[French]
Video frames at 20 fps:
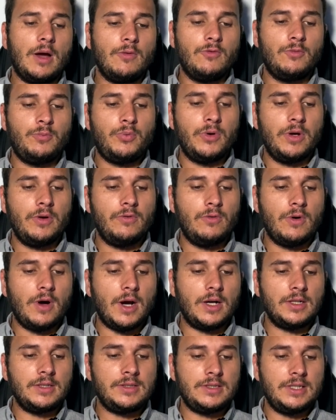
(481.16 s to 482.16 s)
vous pouvez
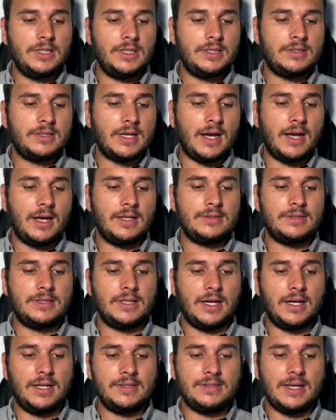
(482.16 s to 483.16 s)
voir ici, ça
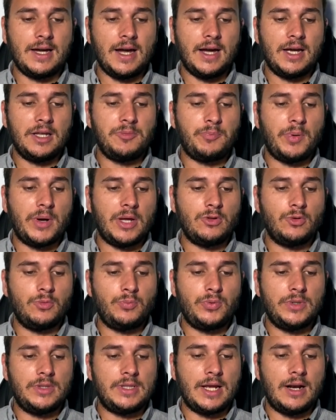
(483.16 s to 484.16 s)
ça, ça pas
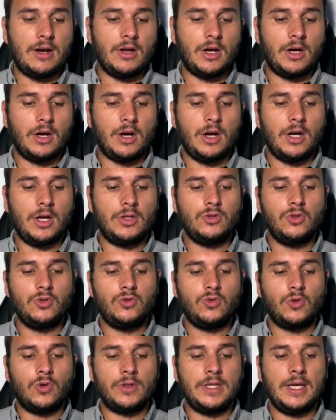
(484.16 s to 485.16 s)
depuis tout à l'heure euh, de
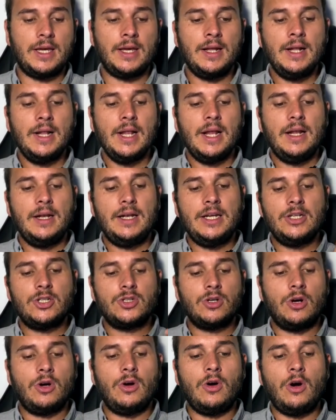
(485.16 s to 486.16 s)
tourner. Les
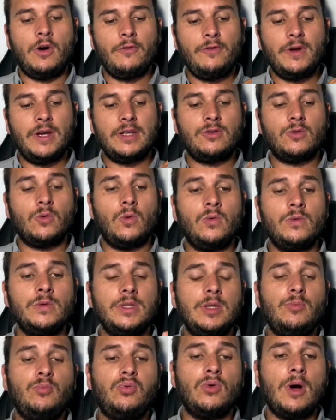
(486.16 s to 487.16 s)
gens, en fait, ont
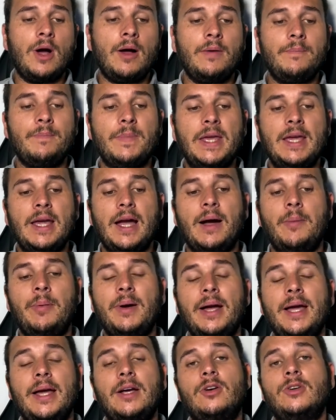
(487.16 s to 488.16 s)
des points et
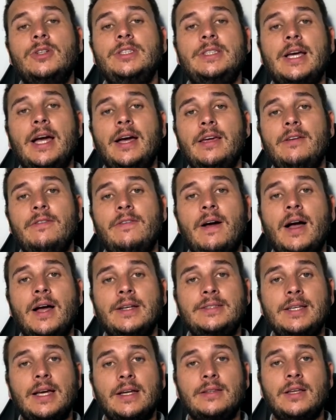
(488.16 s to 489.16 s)
après, quand ils arrivent à un
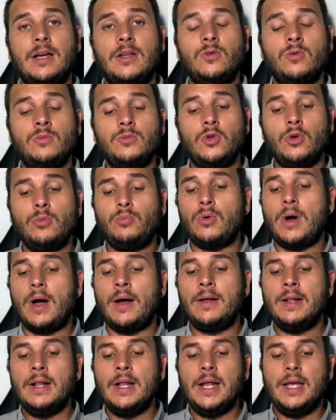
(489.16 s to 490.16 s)
certain nombre de points,
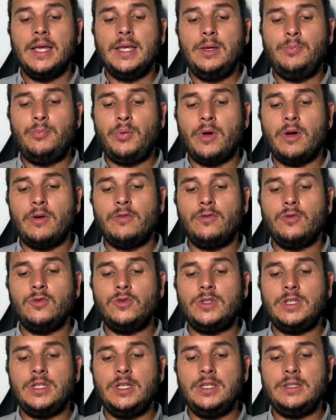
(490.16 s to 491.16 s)
ils peuvent
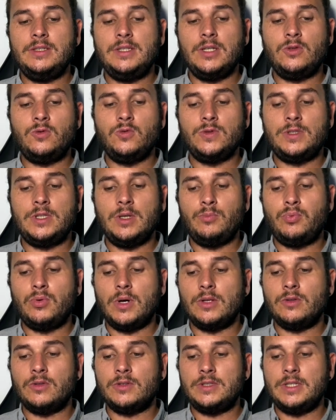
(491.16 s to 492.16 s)
utiliser tous ces points
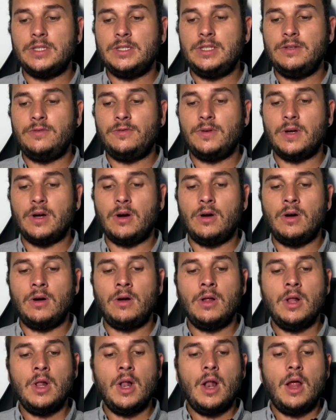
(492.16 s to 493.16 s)
dans ces différents,
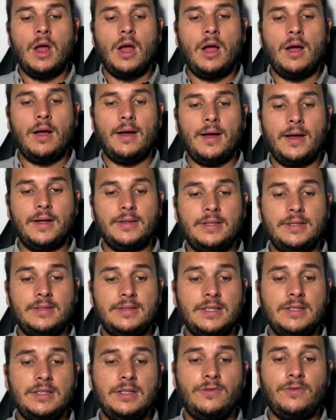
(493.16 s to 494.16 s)
euh,
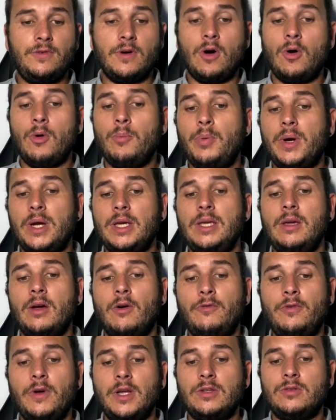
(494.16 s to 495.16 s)
ces différents prix, en
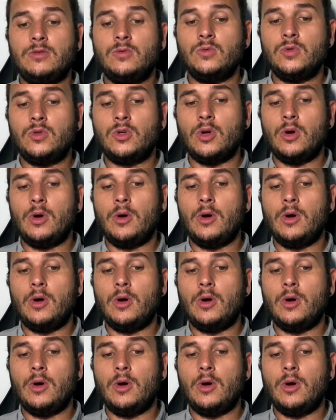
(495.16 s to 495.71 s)
fait. Donc,